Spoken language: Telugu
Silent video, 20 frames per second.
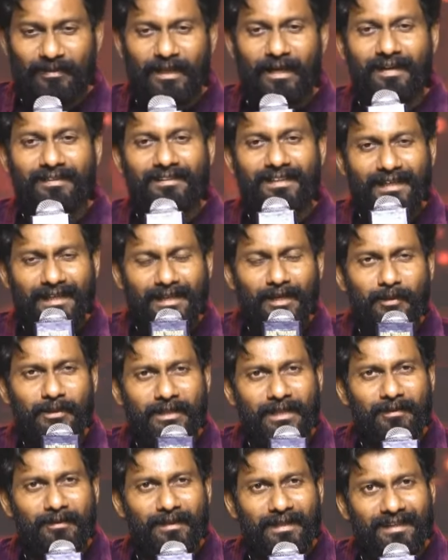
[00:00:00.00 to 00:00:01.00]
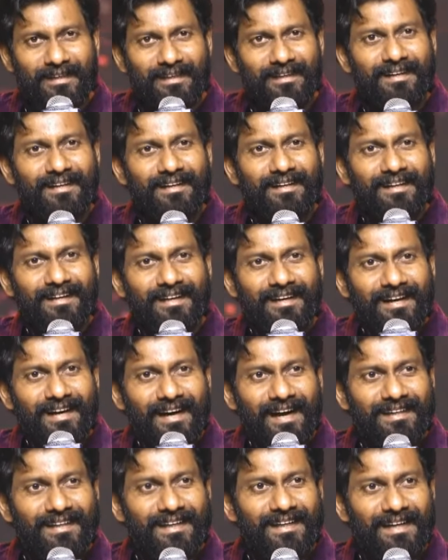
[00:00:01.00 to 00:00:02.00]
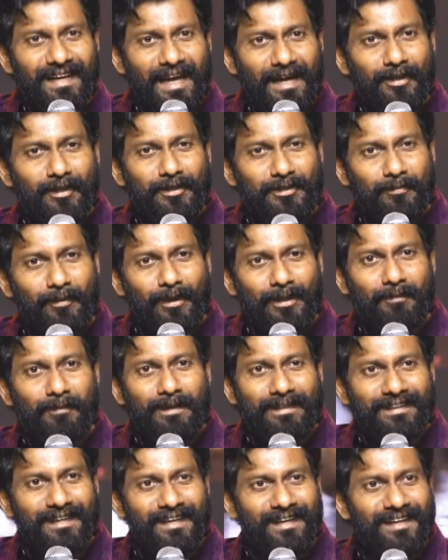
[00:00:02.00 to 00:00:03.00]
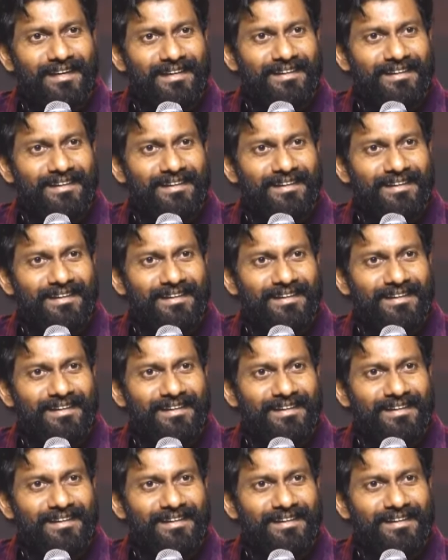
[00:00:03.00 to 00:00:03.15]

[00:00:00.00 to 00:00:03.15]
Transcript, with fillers: అందరికీ నమస్కారం అండి అంటే నేను ఎక్కడి నుంచి మొదలుపెట్టినా